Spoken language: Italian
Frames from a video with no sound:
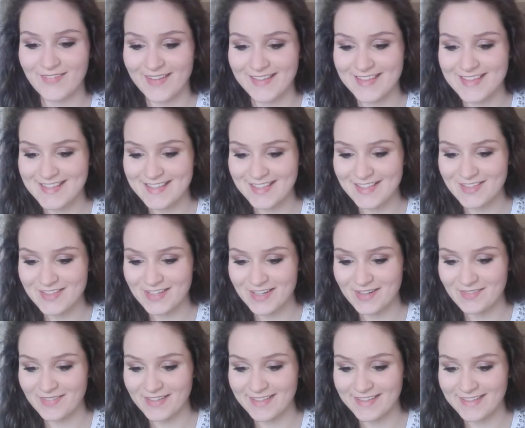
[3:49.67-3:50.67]
vede
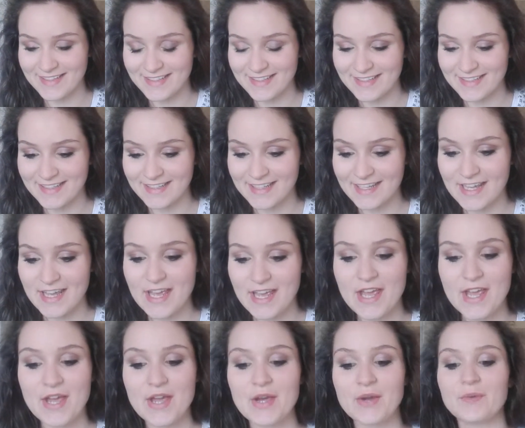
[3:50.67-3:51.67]
sinceramente
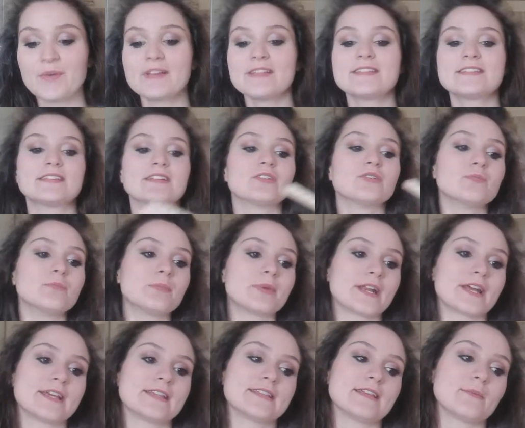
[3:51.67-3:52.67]
questa l'ho
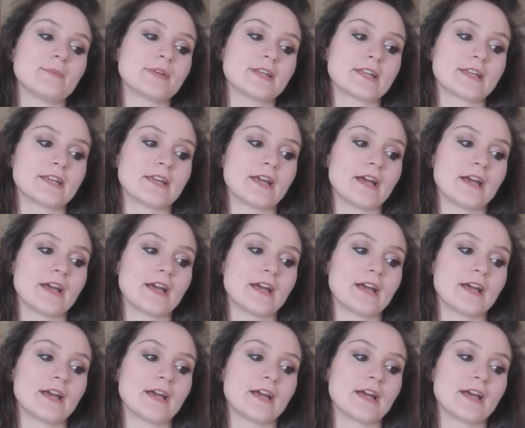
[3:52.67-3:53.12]
presa perché